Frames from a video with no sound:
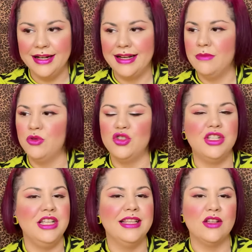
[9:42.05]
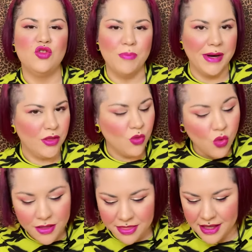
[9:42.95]
cremosita, súper
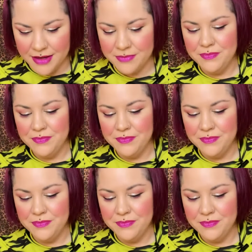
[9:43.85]
dulce